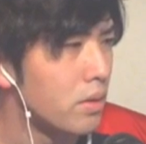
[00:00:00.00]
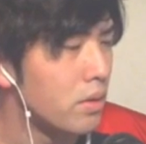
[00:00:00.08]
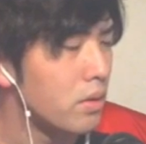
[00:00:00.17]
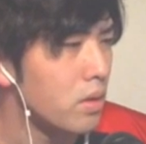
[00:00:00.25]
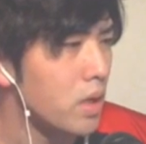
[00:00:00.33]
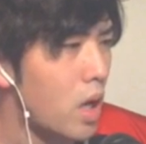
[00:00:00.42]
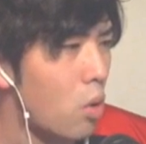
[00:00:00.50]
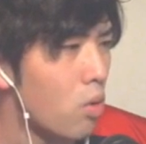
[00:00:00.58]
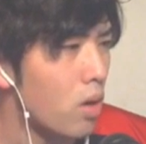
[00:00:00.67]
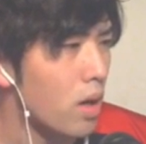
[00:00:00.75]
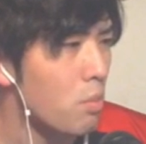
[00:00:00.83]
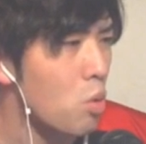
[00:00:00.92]
平
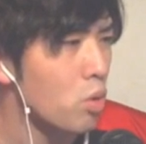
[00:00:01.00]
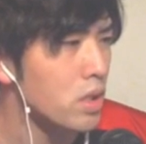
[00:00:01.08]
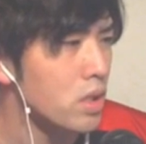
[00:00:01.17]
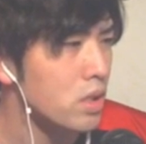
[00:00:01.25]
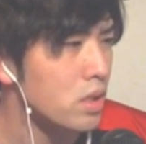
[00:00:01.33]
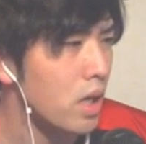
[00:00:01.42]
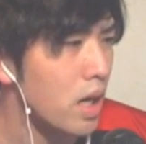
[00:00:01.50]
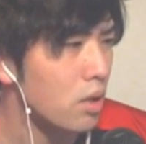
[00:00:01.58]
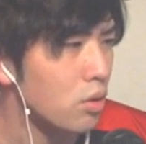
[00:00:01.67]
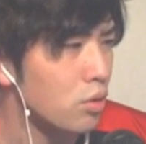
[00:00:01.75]
岡、森下、